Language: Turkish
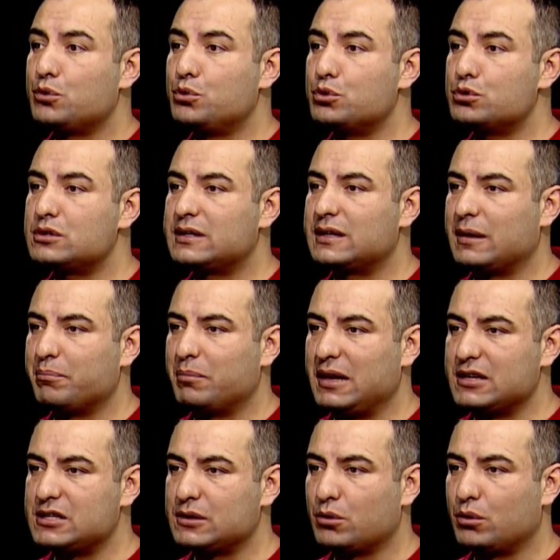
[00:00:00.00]
100 gram
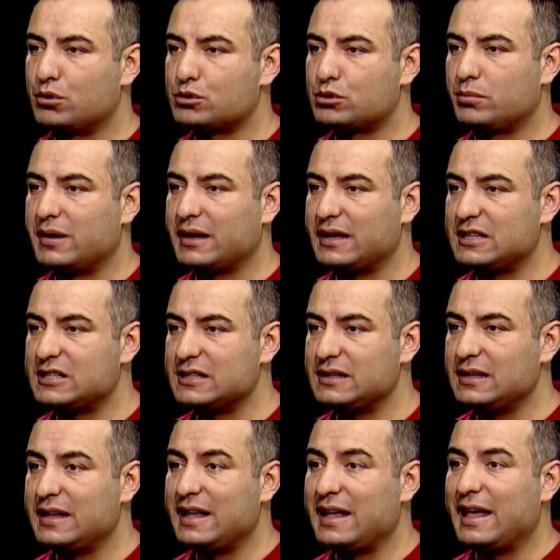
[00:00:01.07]
bileşik oluşturmak
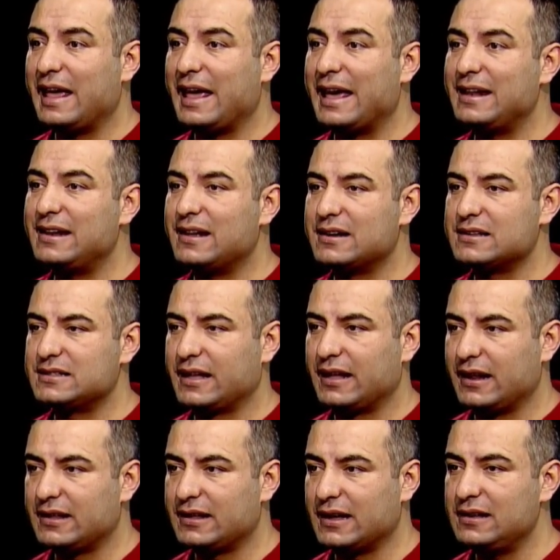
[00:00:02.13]
için en az
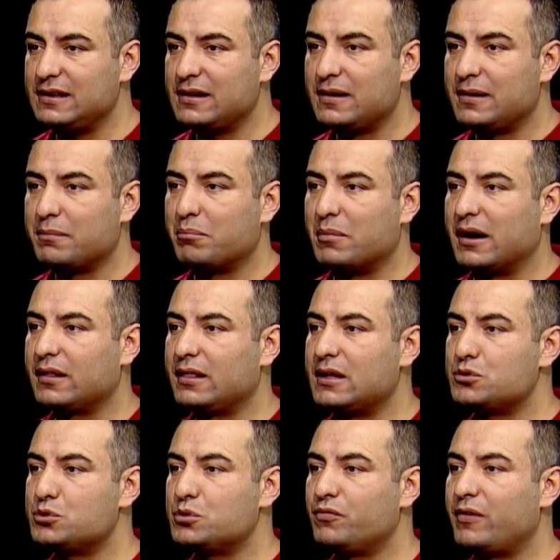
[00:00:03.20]
gereken
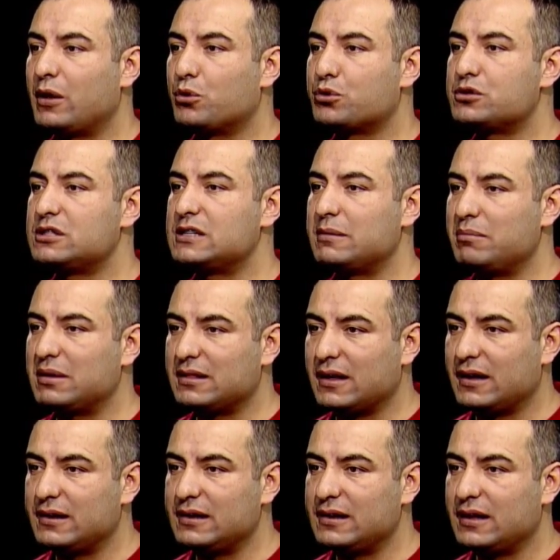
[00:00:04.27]
magnezyum ve oksijen
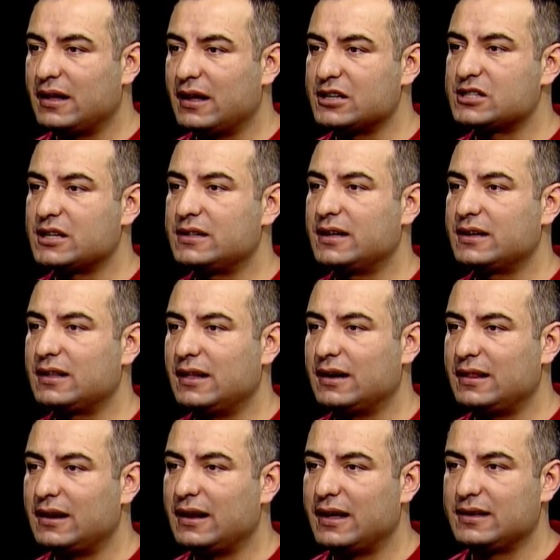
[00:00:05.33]
miktarı
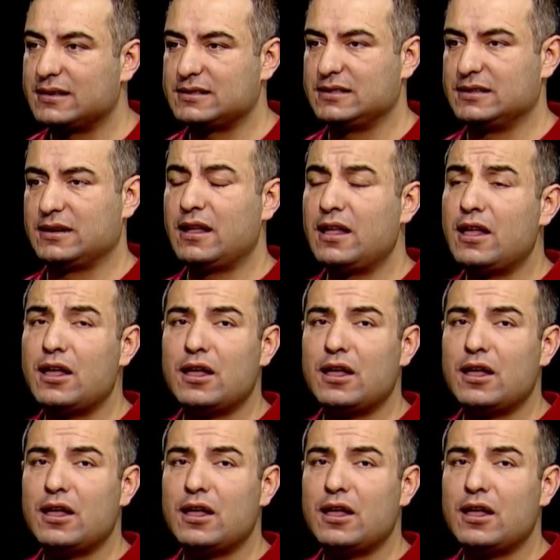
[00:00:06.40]
aşağıdakilerden hangisidir?